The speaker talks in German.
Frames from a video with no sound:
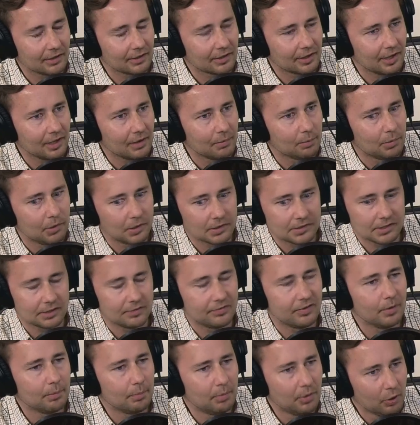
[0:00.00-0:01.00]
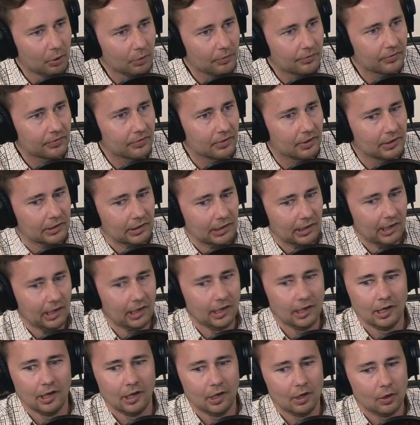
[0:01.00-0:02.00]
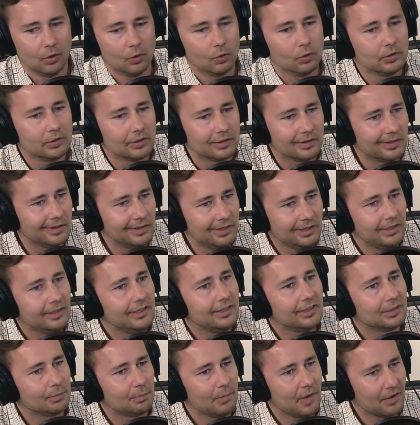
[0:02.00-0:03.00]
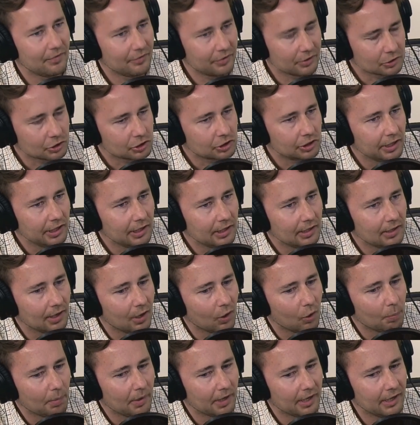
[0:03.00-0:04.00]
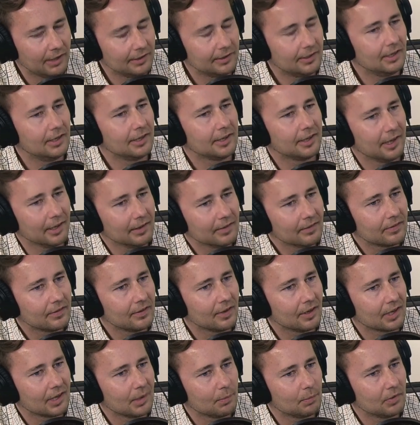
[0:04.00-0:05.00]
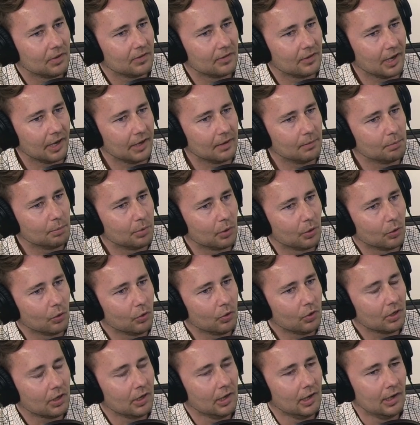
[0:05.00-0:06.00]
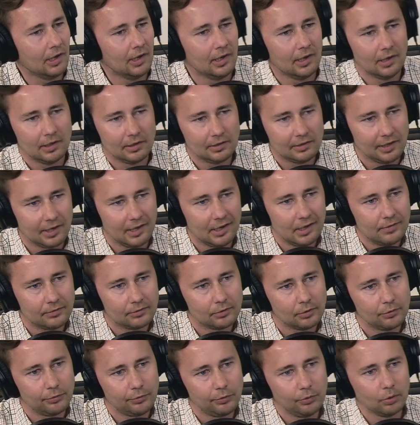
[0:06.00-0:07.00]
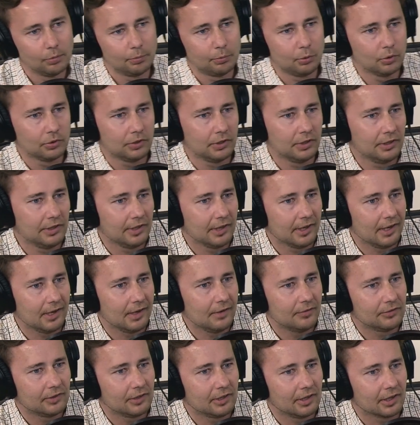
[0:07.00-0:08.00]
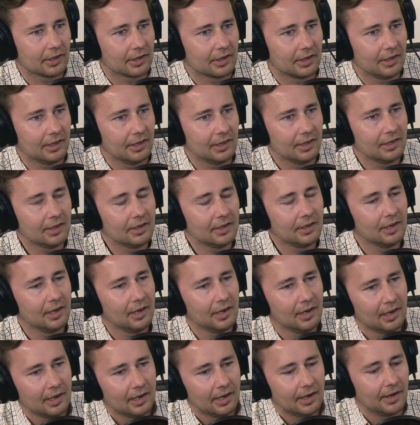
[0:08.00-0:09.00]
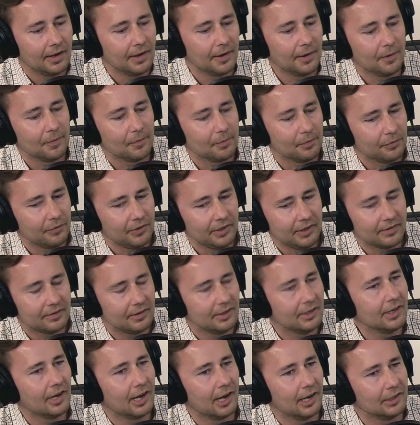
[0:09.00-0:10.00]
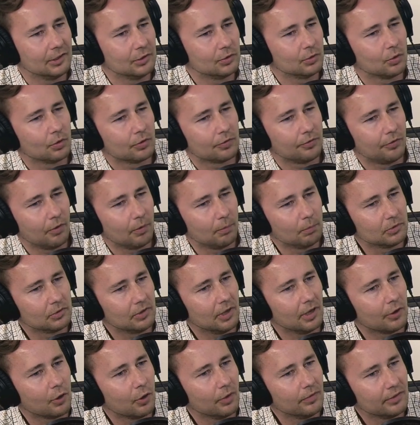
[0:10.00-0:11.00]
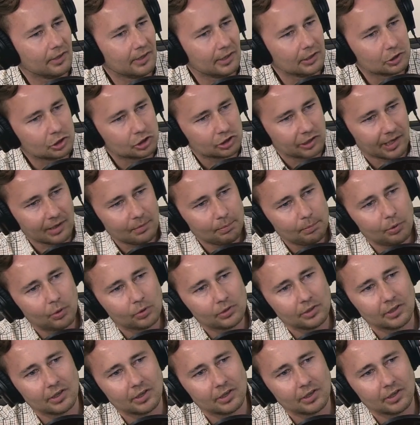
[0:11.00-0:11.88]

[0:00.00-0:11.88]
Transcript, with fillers: kennen, plötzlich verblüfft sind und die nicht mehr verstehen. Auch bei der Intelligenz gibt es einen Bruch die Hälfte für Putin, die Hälfte dagegen. Ähm, wie ist Ihr Eindruck? Vom, äh, können Sie den Standpunkt Ihrer